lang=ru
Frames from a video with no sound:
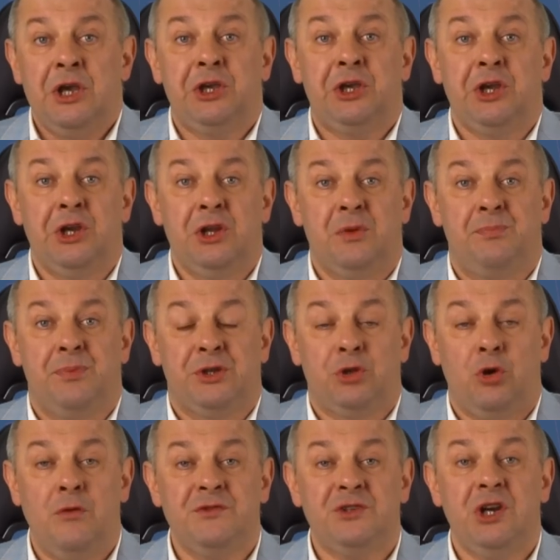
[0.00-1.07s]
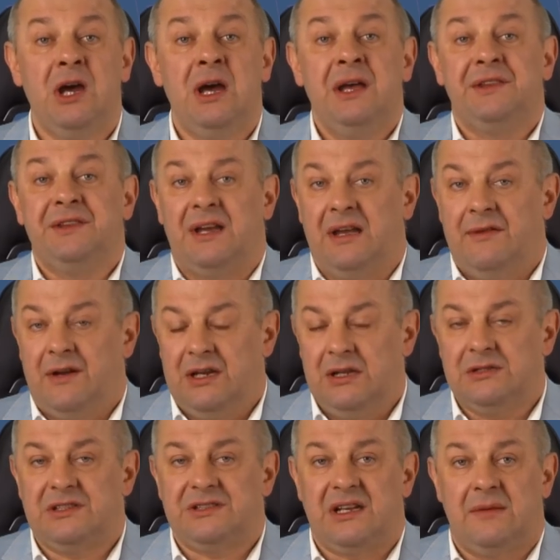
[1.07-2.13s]
Кирилл Петров же
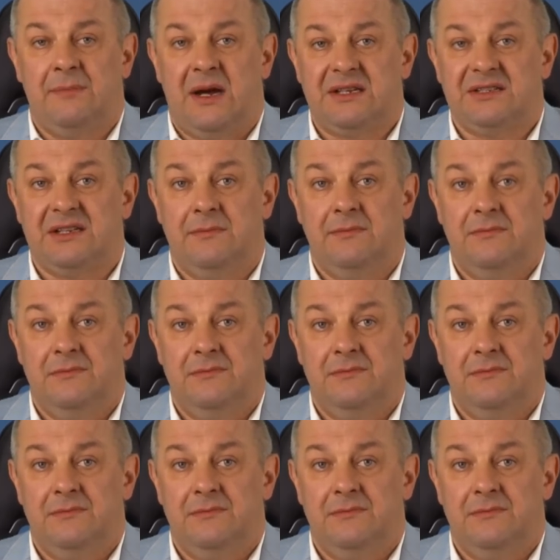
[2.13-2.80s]
договорился с Акбарсом.